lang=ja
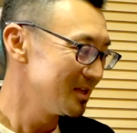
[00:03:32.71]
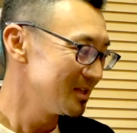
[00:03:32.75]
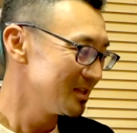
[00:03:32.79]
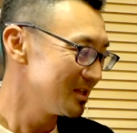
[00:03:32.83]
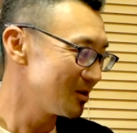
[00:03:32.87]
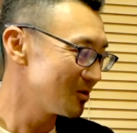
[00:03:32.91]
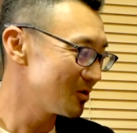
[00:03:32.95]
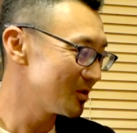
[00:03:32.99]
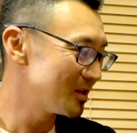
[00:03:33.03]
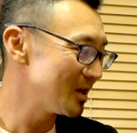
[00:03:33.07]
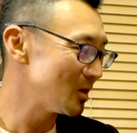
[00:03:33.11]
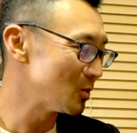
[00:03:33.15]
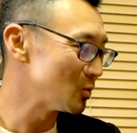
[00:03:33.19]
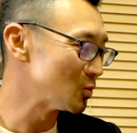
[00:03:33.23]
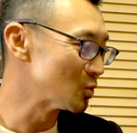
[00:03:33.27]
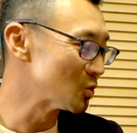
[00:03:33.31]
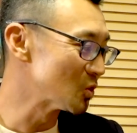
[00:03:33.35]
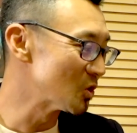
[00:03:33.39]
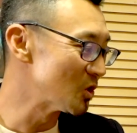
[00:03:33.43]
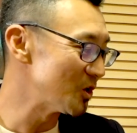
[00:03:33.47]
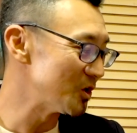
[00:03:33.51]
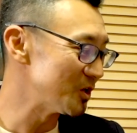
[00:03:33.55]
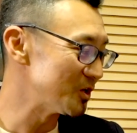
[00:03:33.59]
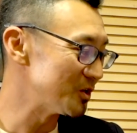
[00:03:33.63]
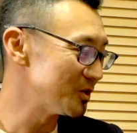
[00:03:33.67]
なので
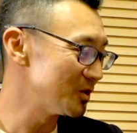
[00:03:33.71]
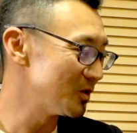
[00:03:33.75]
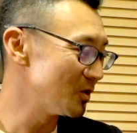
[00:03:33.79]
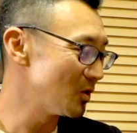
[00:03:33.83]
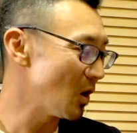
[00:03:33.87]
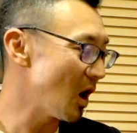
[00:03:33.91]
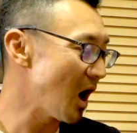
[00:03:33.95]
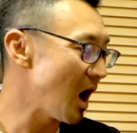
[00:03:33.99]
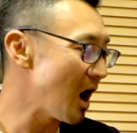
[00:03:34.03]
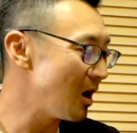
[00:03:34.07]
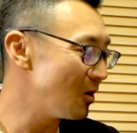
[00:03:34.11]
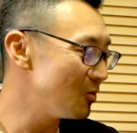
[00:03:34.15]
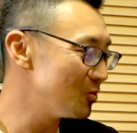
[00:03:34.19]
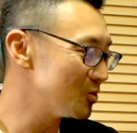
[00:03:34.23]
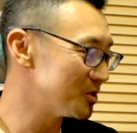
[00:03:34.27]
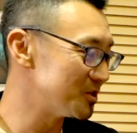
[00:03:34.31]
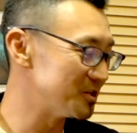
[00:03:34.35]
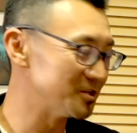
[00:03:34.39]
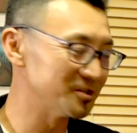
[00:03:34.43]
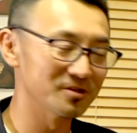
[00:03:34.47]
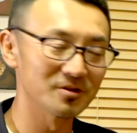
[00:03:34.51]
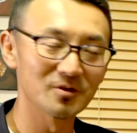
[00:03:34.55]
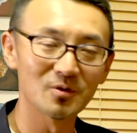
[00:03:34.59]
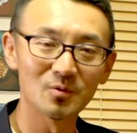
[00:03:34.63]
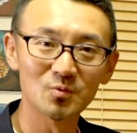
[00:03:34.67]
word の
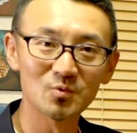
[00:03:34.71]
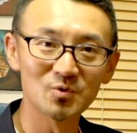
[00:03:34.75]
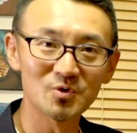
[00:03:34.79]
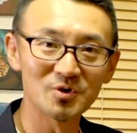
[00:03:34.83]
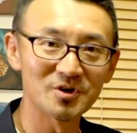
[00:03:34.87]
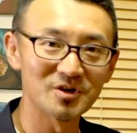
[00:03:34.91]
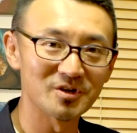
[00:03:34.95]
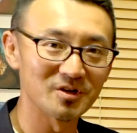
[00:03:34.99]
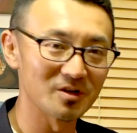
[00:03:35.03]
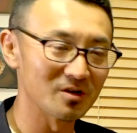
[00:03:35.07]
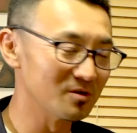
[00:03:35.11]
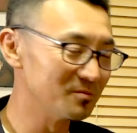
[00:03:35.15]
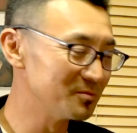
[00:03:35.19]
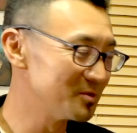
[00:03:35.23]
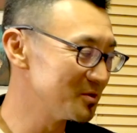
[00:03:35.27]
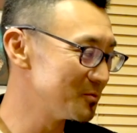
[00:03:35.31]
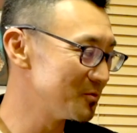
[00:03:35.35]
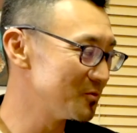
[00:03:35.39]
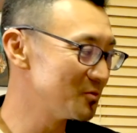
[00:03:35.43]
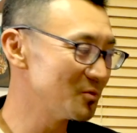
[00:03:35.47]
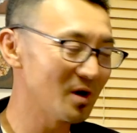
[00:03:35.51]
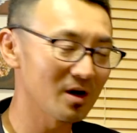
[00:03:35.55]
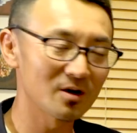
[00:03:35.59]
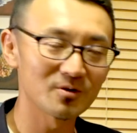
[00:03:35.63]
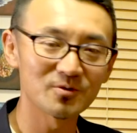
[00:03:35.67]
onward の word の部
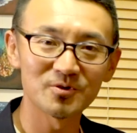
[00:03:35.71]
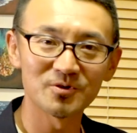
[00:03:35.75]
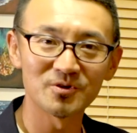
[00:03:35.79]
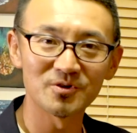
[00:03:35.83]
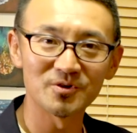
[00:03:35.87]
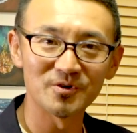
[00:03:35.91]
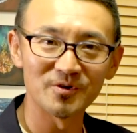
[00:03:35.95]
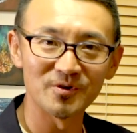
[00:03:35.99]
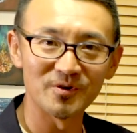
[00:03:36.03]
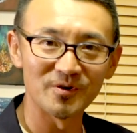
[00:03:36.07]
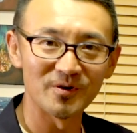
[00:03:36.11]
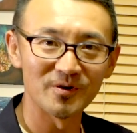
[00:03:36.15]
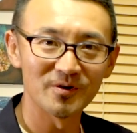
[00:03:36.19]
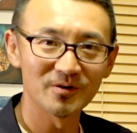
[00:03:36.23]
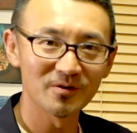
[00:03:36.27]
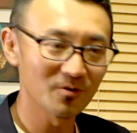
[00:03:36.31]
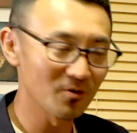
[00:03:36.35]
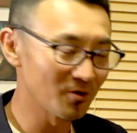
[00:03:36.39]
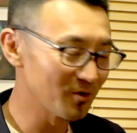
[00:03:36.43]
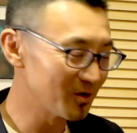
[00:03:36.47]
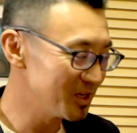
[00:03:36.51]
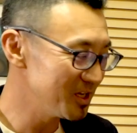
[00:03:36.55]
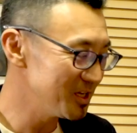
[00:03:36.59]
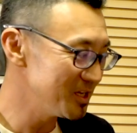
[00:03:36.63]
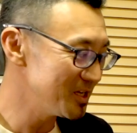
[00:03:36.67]
分は er
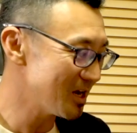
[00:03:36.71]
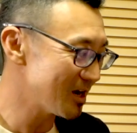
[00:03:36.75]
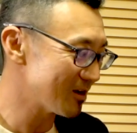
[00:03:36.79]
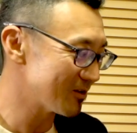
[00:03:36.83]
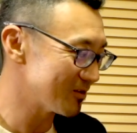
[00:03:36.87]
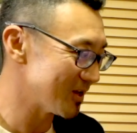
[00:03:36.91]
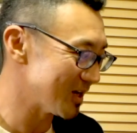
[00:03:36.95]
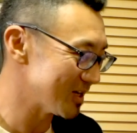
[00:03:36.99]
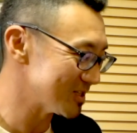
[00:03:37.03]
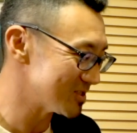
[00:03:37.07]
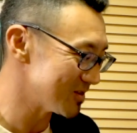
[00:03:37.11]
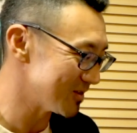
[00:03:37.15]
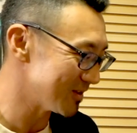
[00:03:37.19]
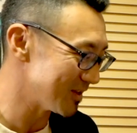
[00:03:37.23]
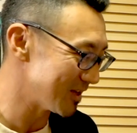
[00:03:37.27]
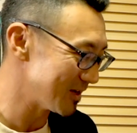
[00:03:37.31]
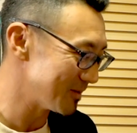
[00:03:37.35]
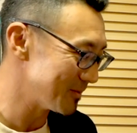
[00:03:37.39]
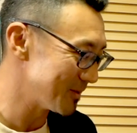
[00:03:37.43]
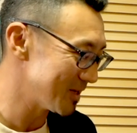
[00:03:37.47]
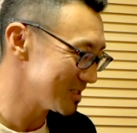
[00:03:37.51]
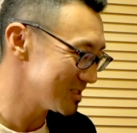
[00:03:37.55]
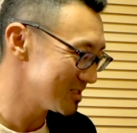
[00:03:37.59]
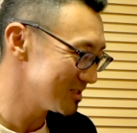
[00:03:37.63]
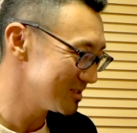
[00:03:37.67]
この er の発音になり
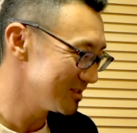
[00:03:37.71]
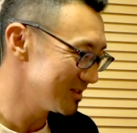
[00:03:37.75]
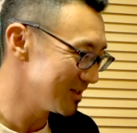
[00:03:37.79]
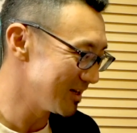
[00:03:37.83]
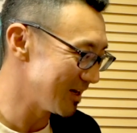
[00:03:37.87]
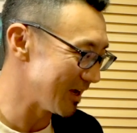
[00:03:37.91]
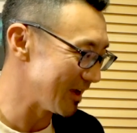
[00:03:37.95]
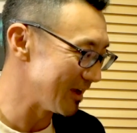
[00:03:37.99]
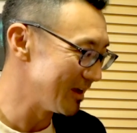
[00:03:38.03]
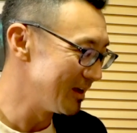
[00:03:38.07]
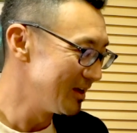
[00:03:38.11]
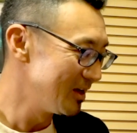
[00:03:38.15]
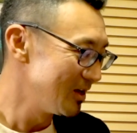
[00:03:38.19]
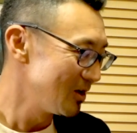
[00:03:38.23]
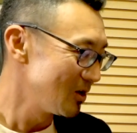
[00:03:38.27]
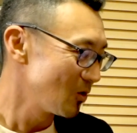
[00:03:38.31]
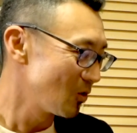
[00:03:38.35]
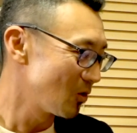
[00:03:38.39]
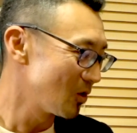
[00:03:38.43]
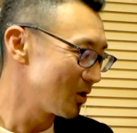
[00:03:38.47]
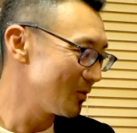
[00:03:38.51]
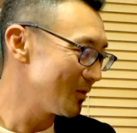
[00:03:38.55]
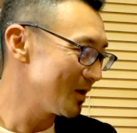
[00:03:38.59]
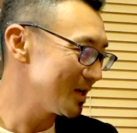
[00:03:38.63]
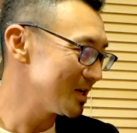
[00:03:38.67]
ますはい
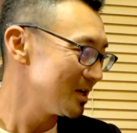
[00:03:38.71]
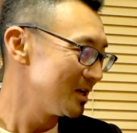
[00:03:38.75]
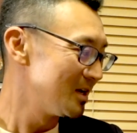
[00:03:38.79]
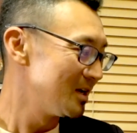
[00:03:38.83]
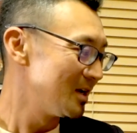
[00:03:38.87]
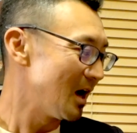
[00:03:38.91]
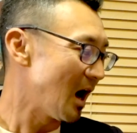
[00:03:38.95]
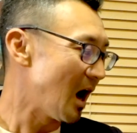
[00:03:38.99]
これは